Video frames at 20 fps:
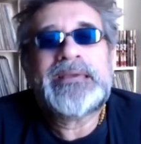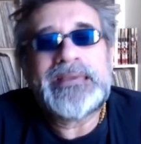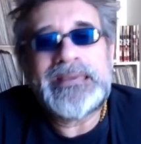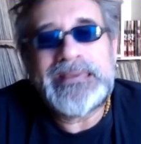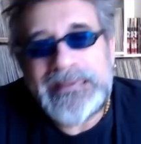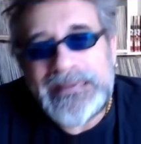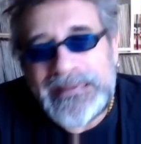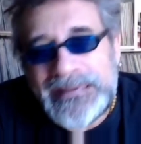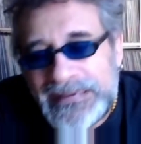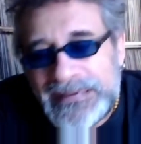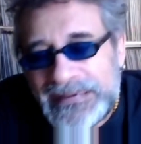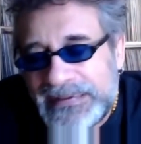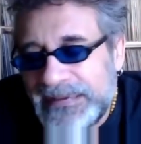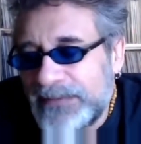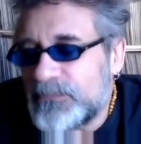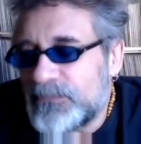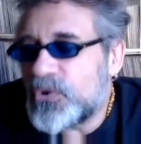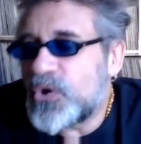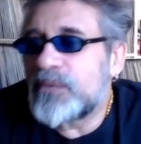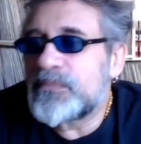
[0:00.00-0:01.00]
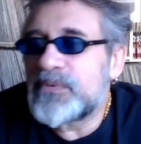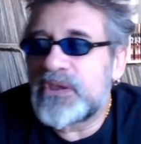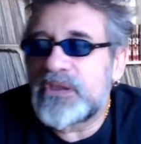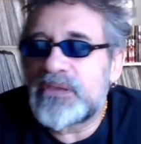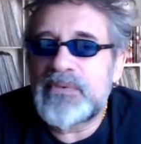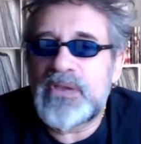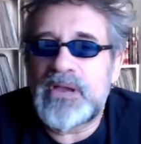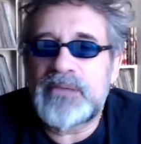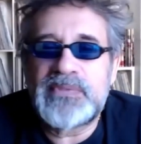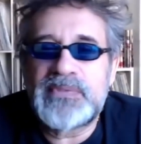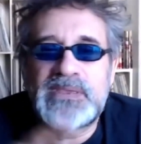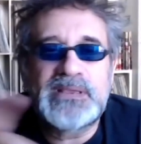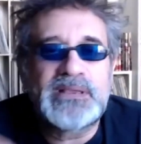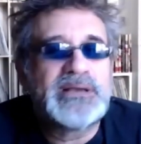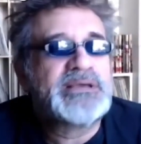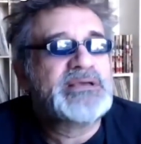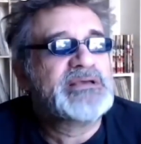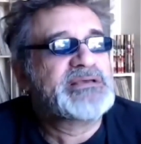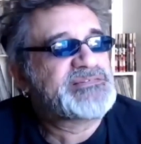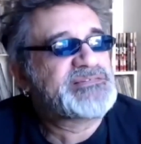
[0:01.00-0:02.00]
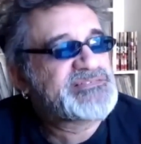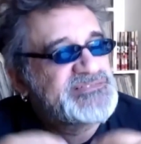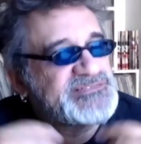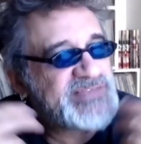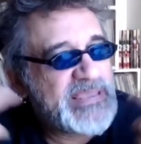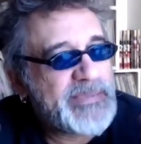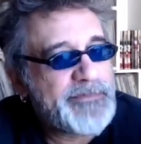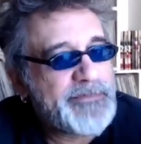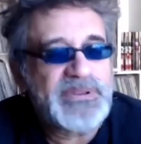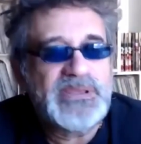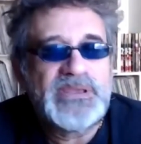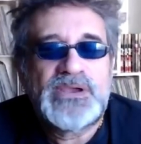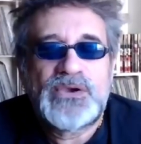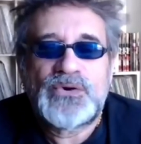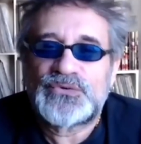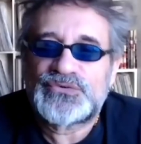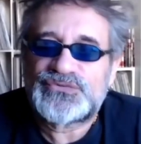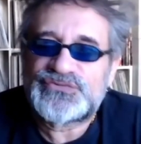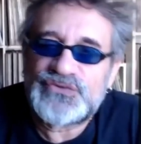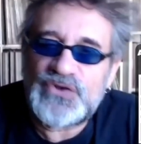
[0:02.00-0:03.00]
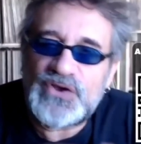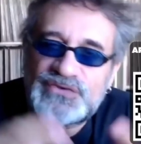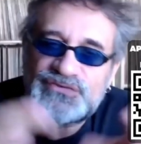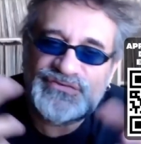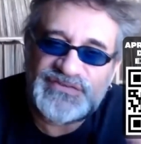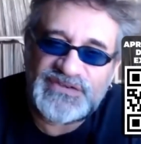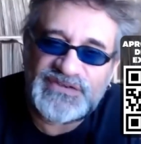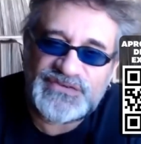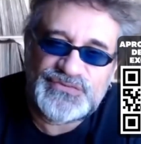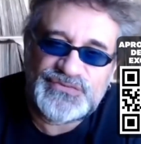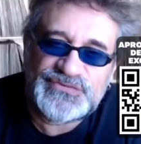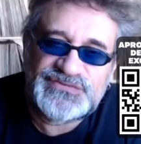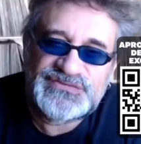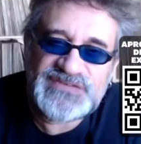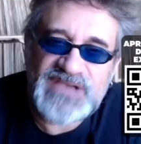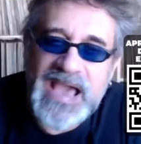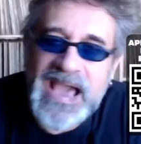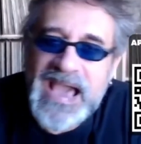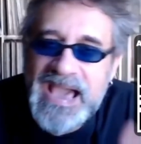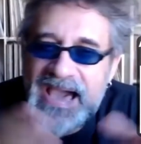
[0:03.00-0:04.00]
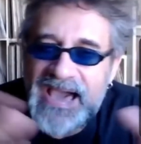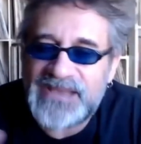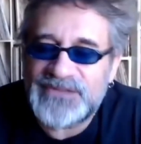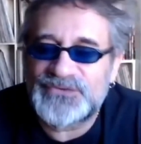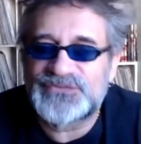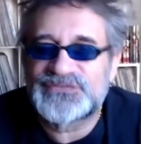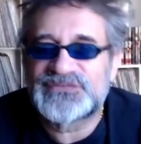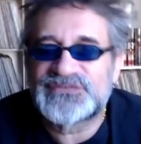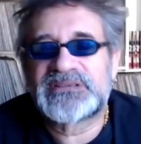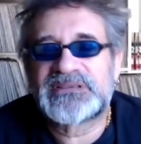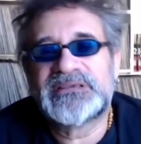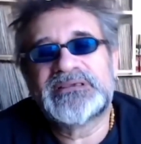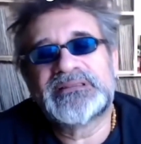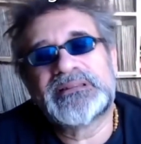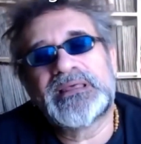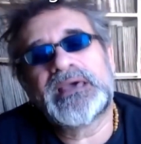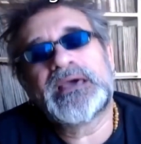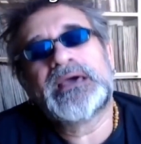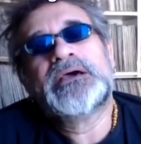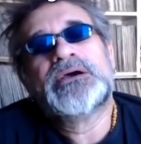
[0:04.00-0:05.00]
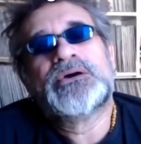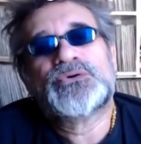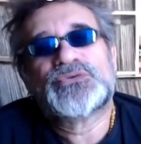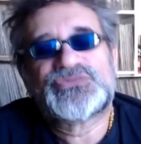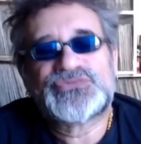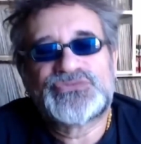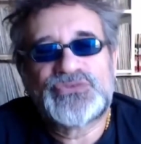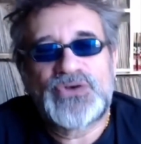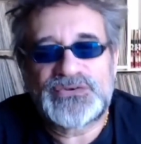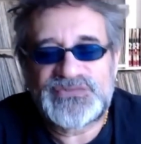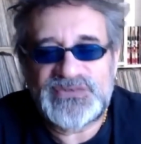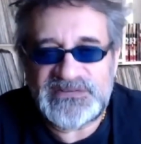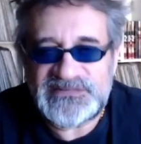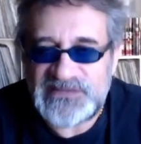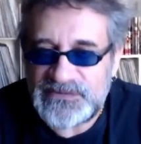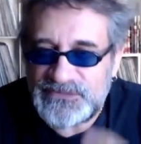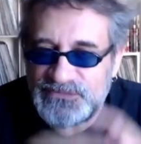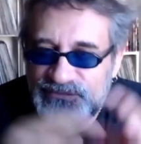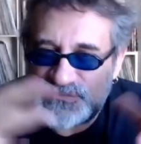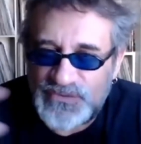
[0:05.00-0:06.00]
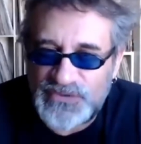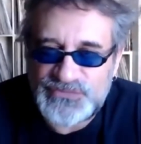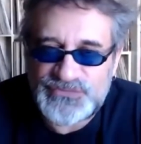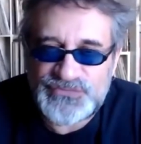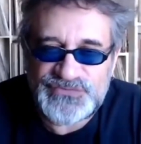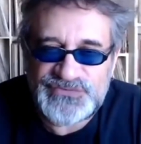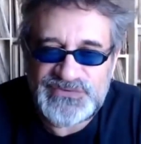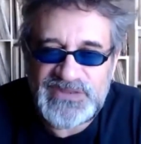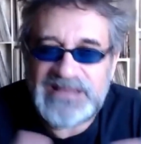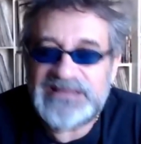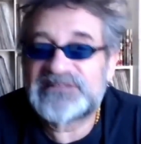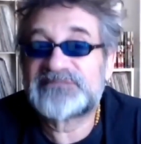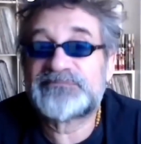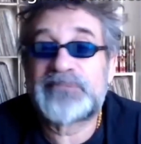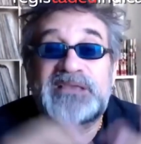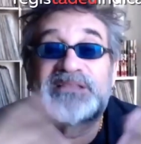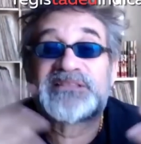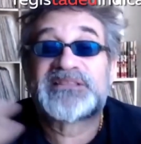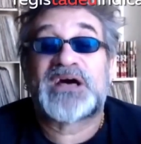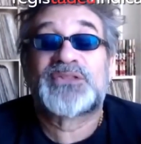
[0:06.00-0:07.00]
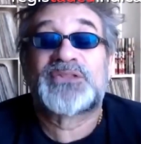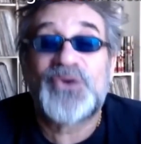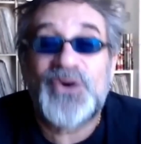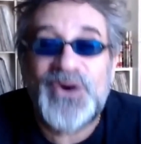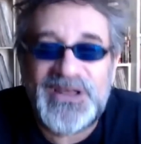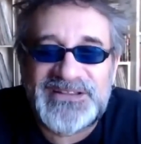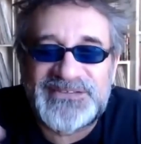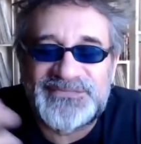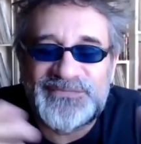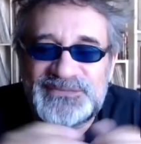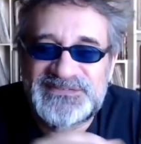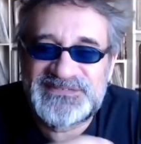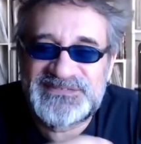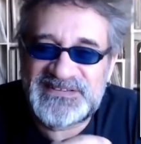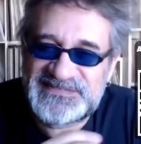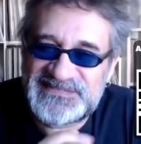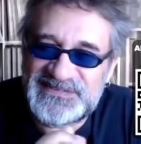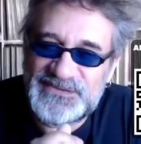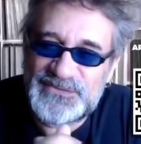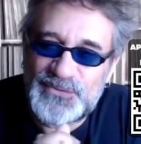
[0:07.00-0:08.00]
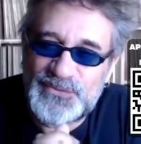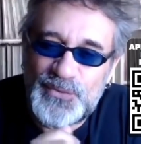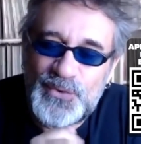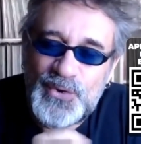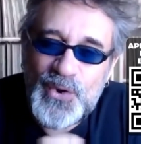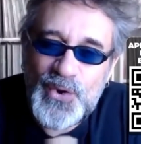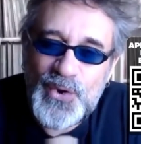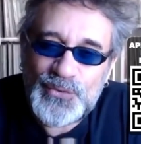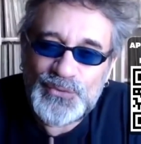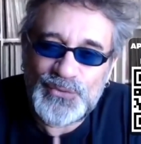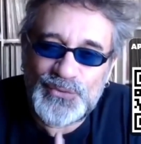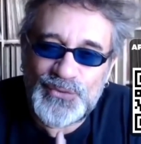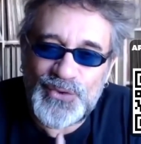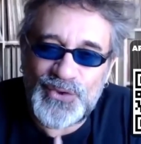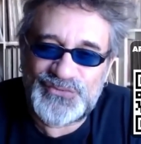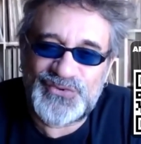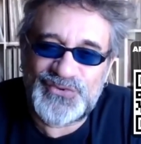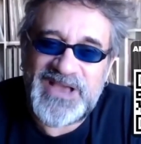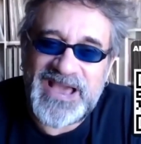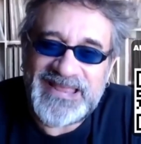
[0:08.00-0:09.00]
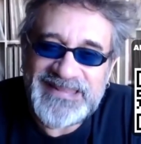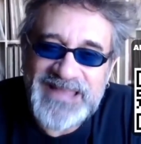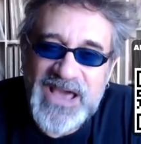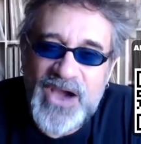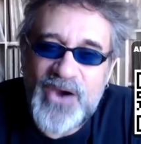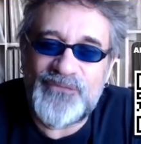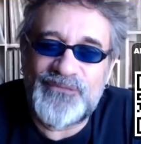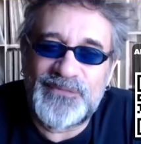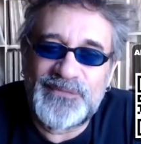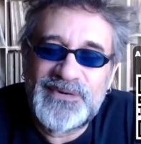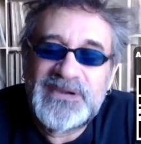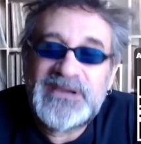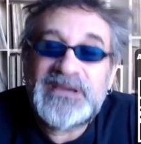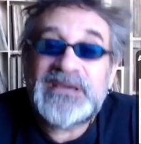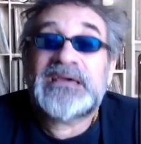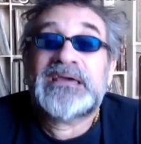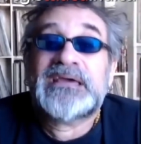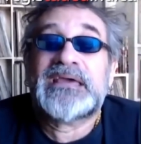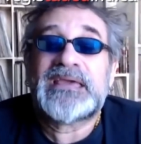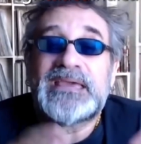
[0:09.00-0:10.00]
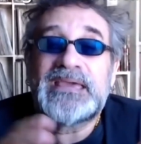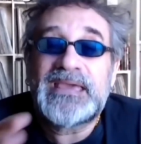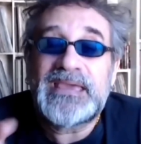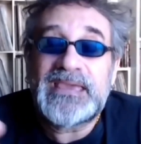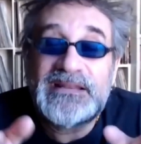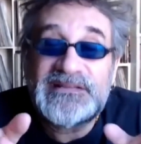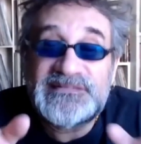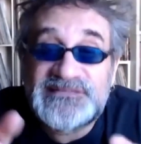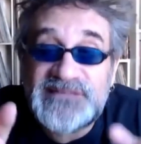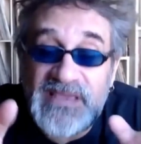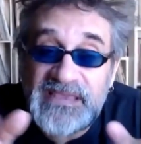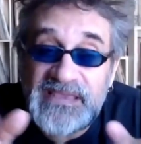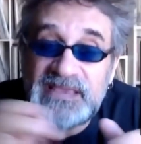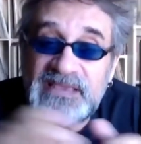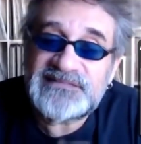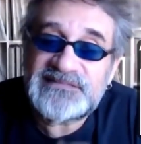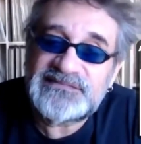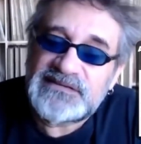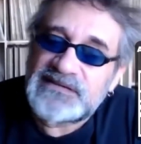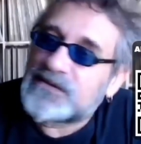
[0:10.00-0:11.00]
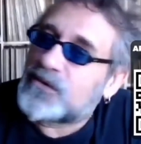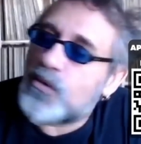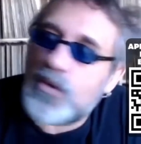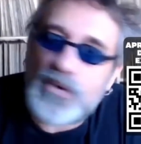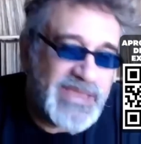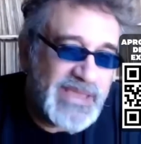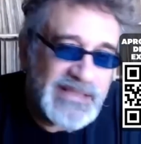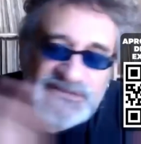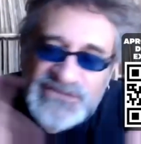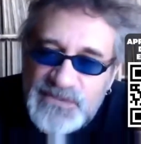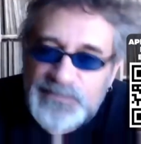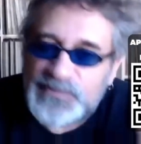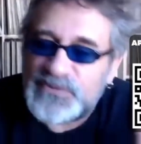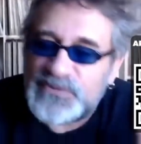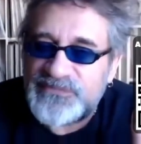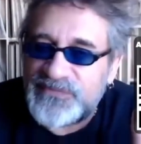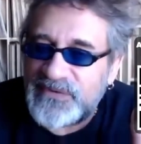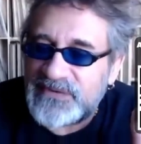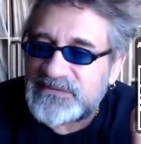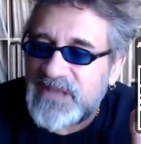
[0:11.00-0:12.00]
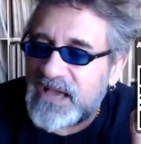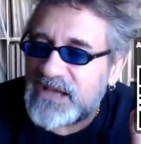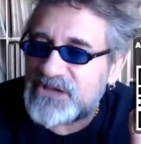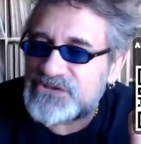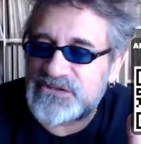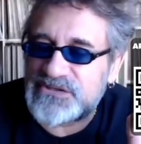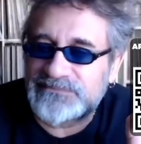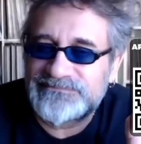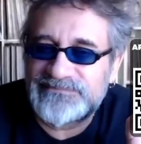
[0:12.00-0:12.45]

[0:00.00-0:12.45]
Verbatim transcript: É, meu amigo e minha amiga, sempre os nossos associados aqui, né? Os nossos, os nossos telespectadores, vamos dizer assim, do, do nosso canal, é, eles têm essa, qualquer tipo de vantagem.